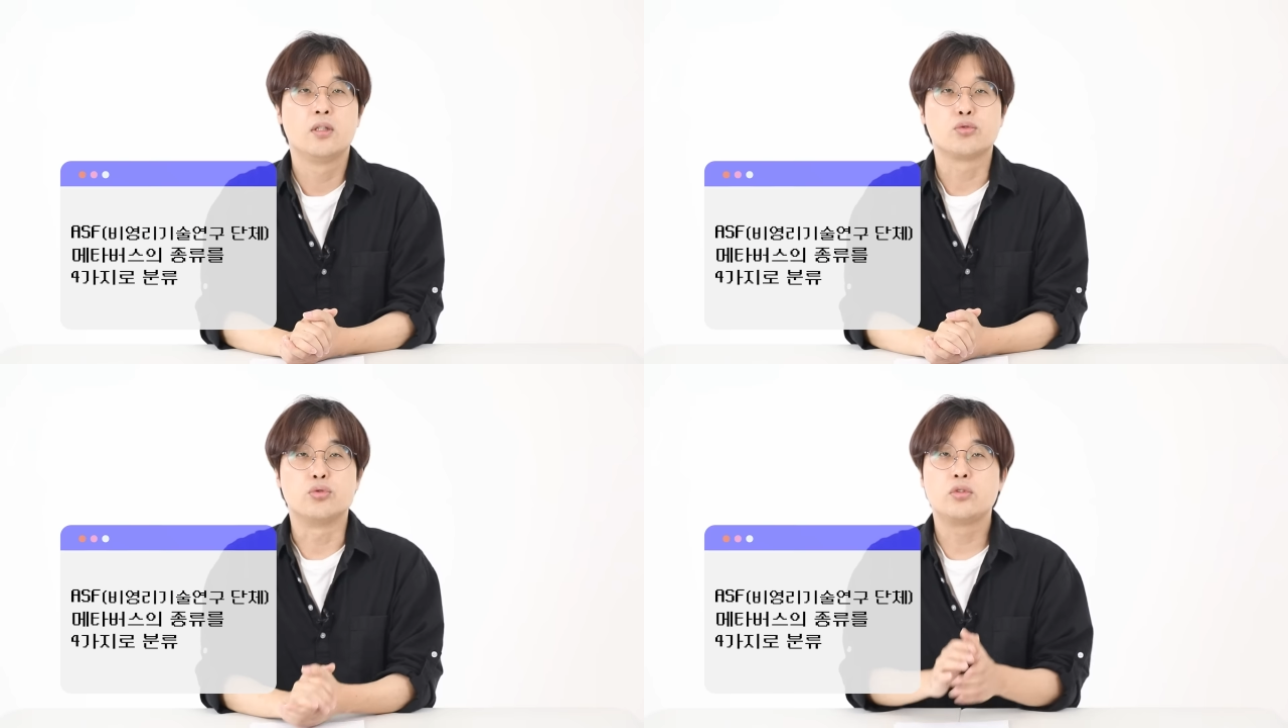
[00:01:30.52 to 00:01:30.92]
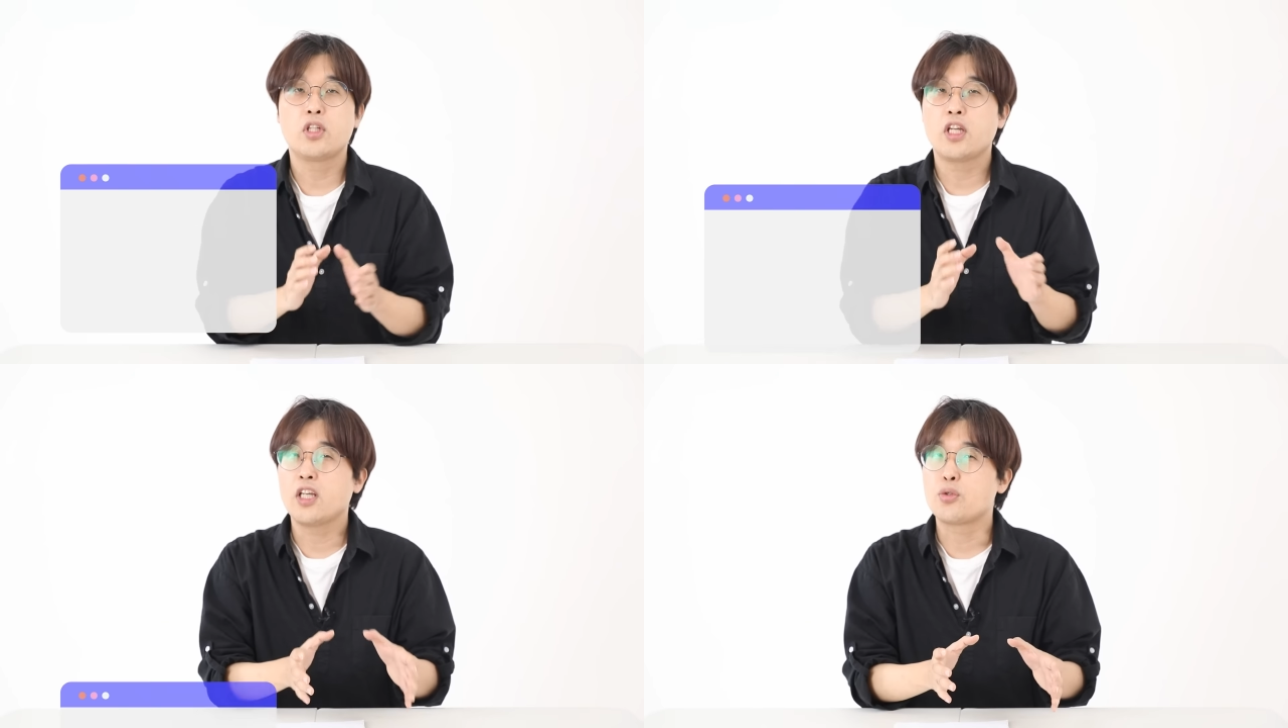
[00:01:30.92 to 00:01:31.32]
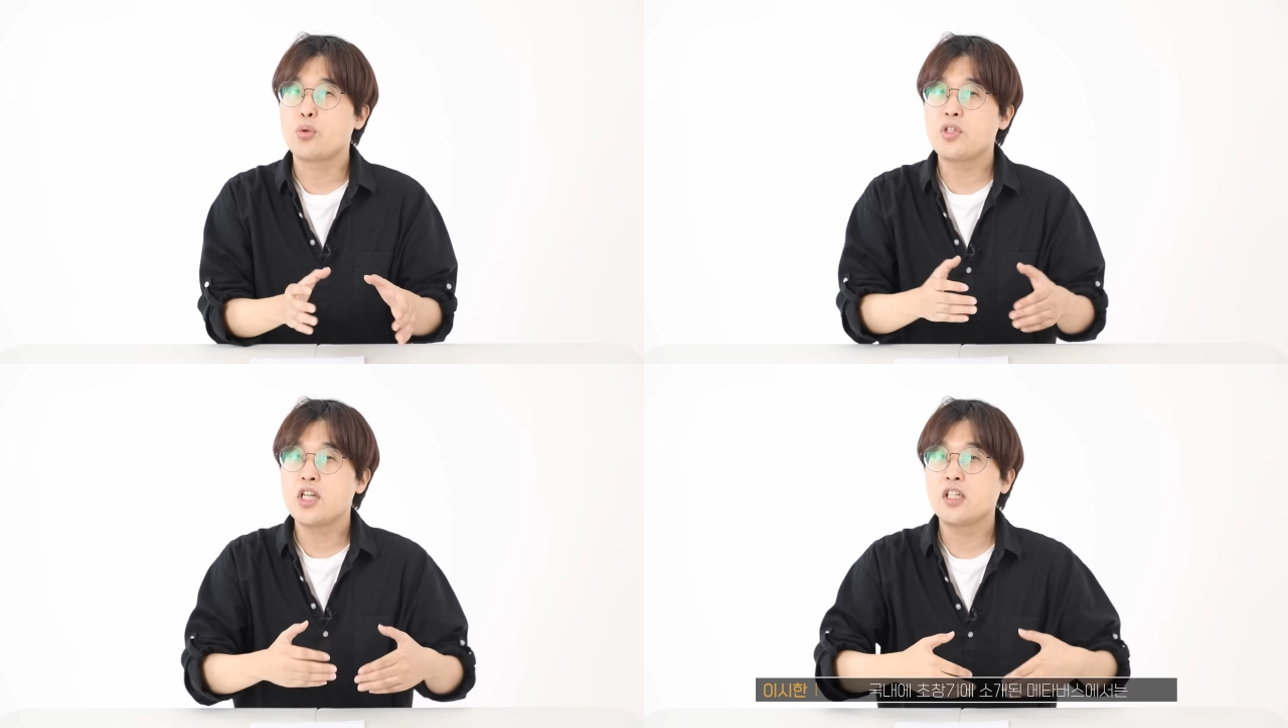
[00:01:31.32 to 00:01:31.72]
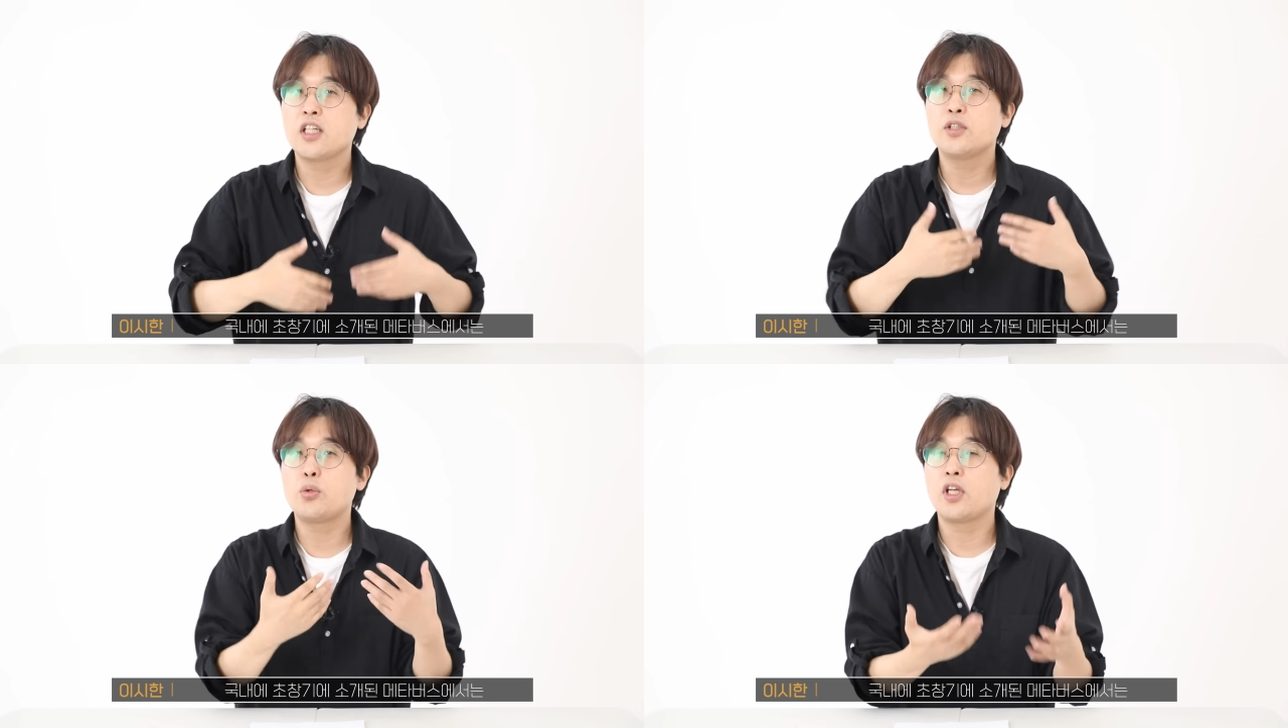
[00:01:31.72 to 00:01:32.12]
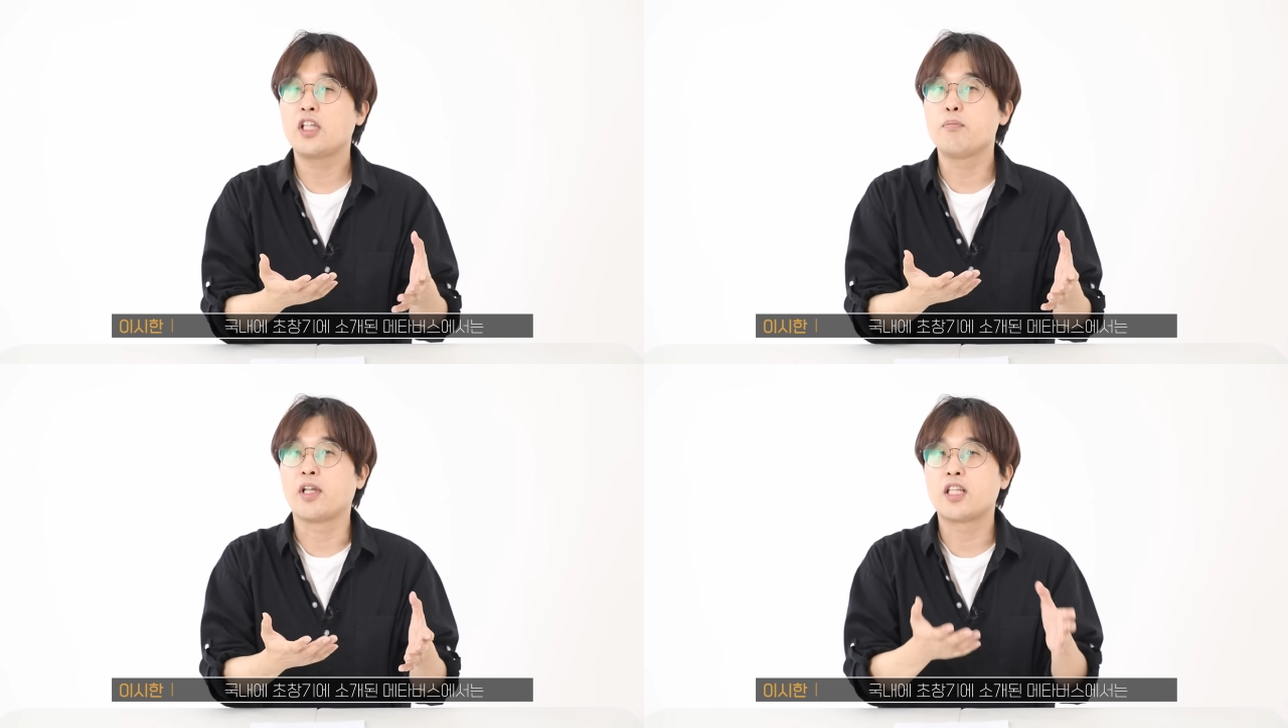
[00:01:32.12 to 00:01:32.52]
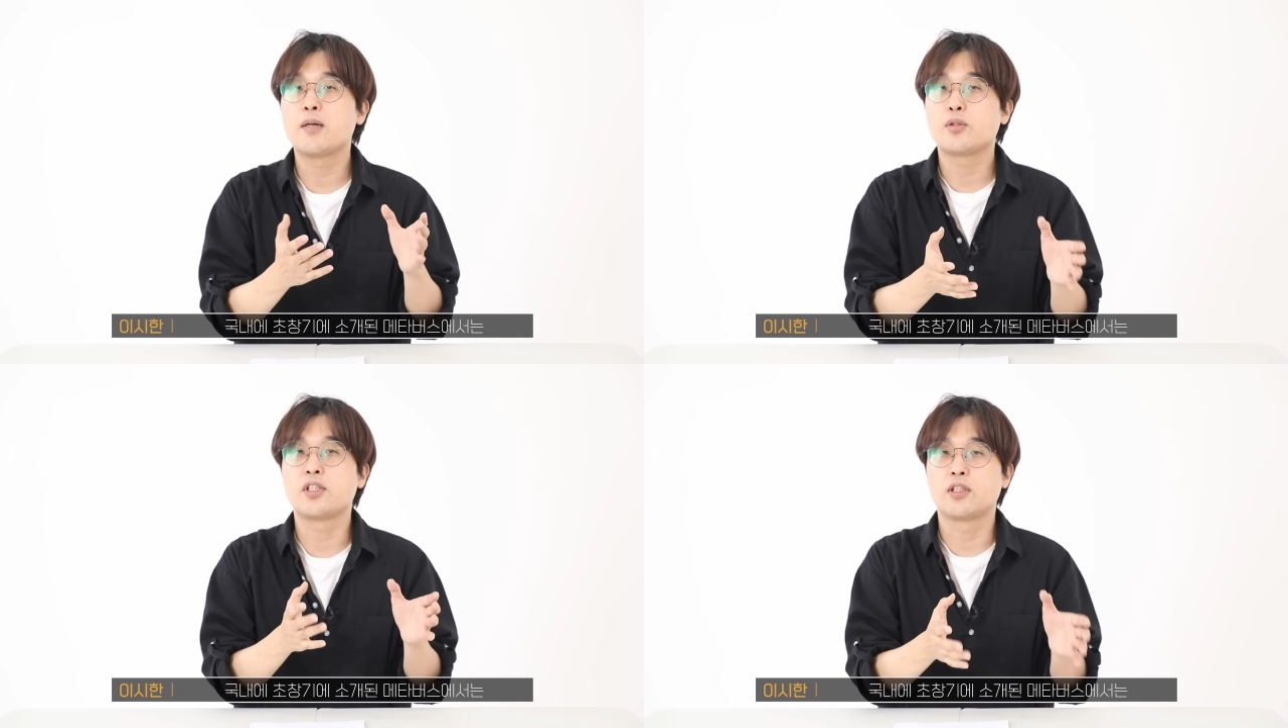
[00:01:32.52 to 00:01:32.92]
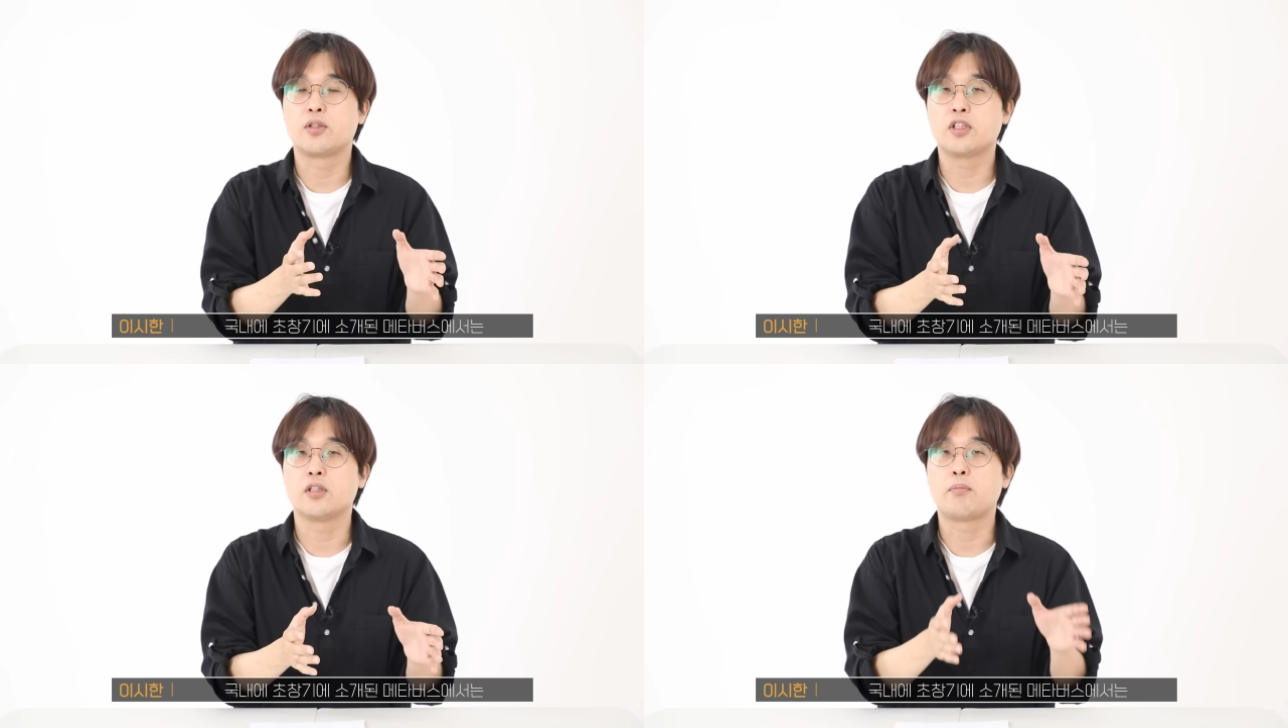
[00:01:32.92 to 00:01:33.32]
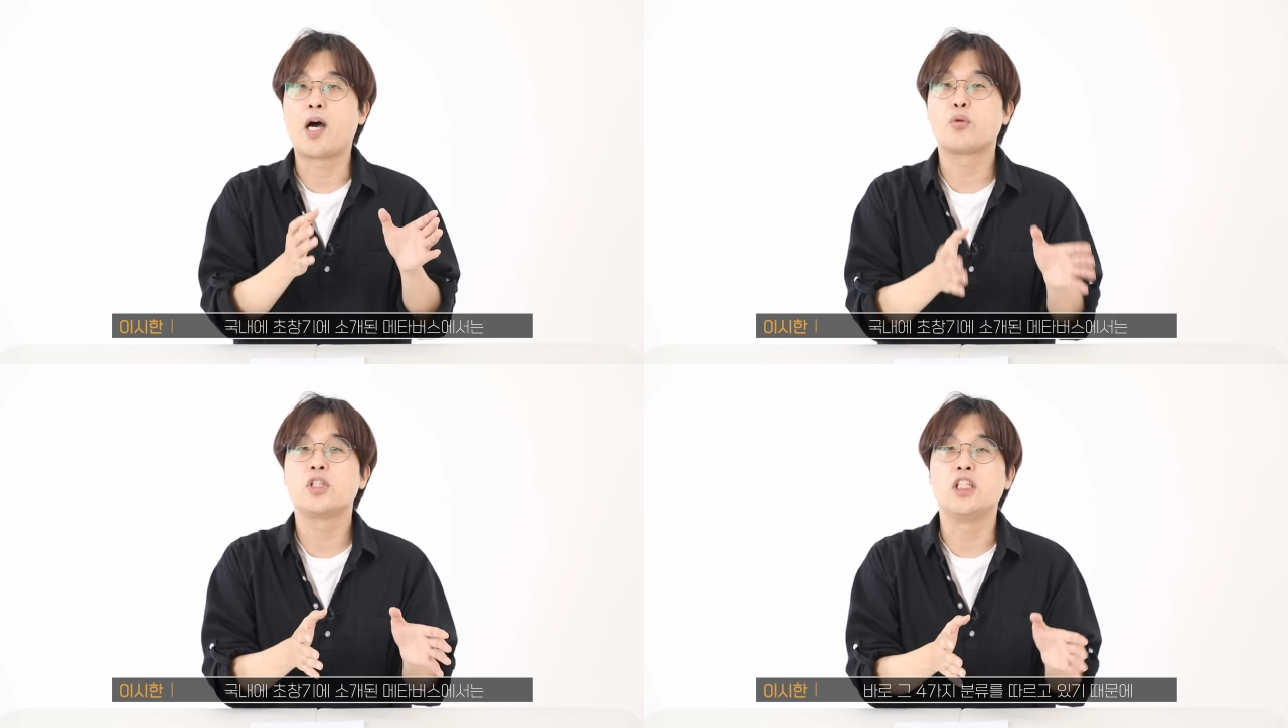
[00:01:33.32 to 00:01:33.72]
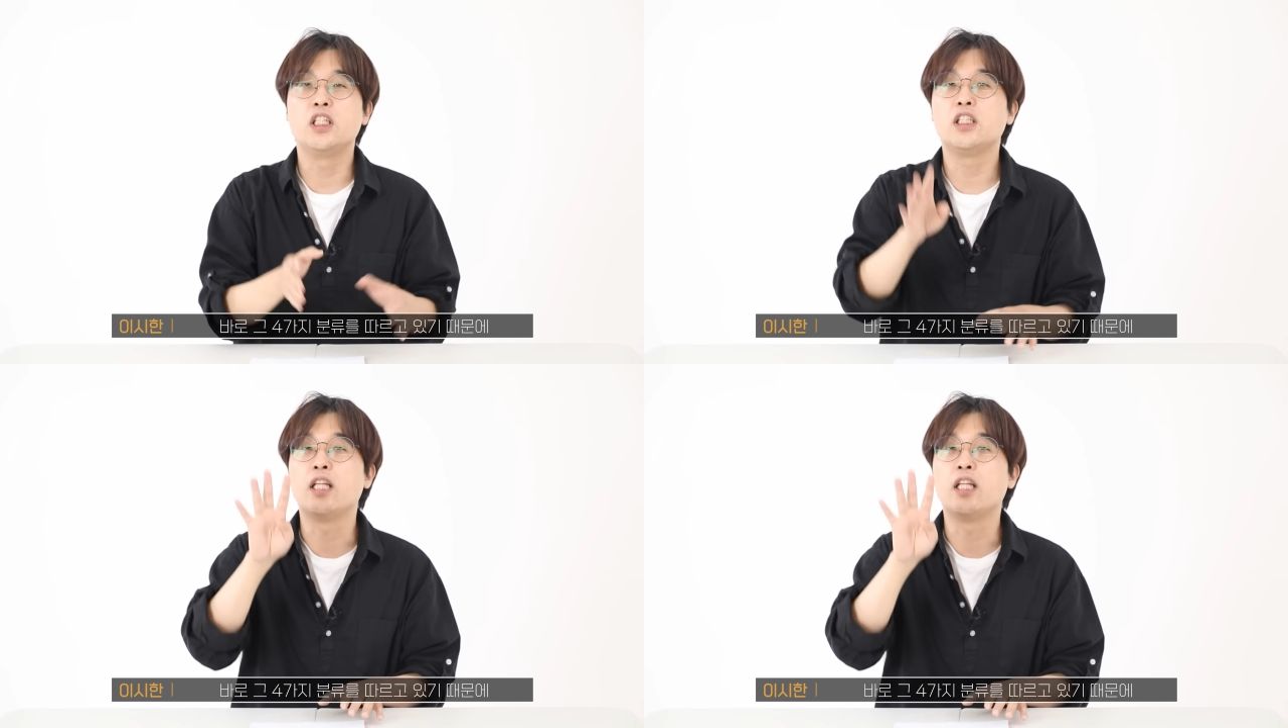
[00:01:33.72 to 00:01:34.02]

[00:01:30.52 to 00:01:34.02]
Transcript: 국내 초창기에 소개된 메타버스에서는 바로 이